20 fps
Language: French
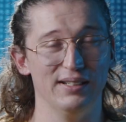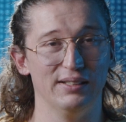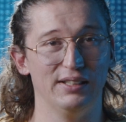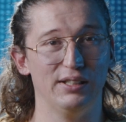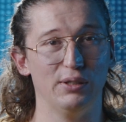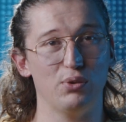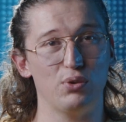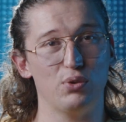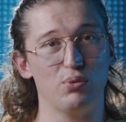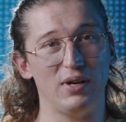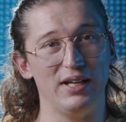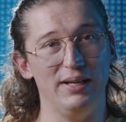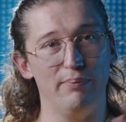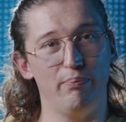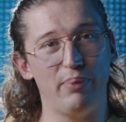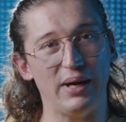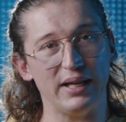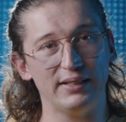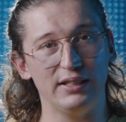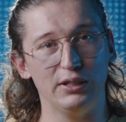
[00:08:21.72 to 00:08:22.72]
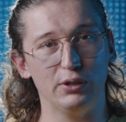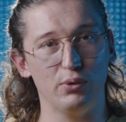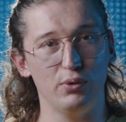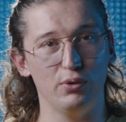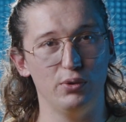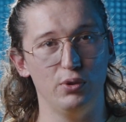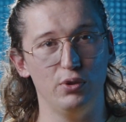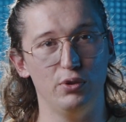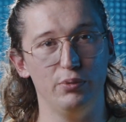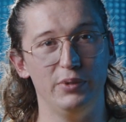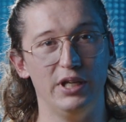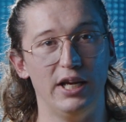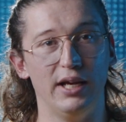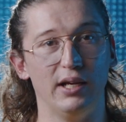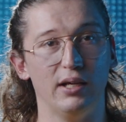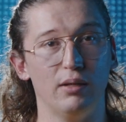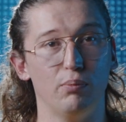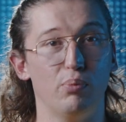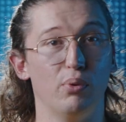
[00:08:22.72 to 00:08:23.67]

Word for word: qui reçoit les particules de lumière